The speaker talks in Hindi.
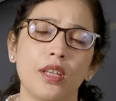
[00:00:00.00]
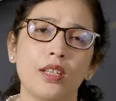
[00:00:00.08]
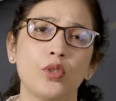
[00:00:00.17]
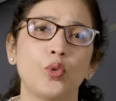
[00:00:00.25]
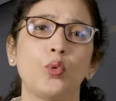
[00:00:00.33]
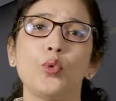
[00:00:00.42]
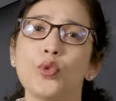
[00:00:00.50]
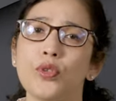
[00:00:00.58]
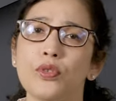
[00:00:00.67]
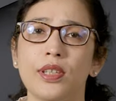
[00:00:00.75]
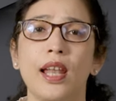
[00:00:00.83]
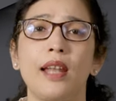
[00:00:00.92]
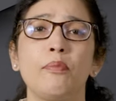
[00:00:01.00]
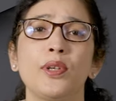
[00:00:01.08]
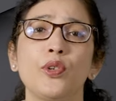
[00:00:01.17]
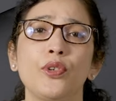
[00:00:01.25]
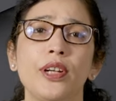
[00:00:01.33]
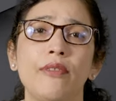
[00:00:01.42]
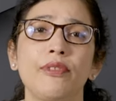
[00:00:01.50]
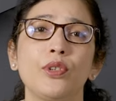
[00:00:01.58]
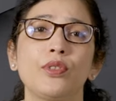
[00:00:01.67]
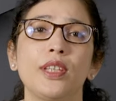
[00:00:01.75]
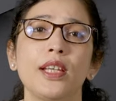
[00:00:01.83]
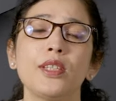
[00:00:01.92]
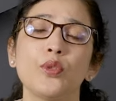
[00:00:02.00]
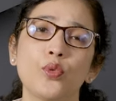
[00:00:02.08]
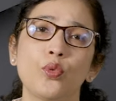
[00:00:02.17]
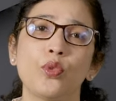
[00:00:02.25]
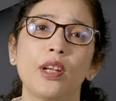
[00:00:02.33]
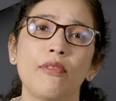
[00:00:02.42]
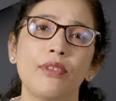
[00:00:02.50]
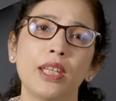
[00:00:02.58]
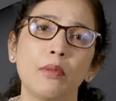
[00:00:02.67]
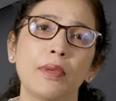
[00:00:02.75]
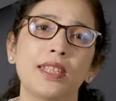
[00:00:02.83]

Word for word: एक सोनोसेल्पिंगोग्राफी होता है जो सोनोग्राफी की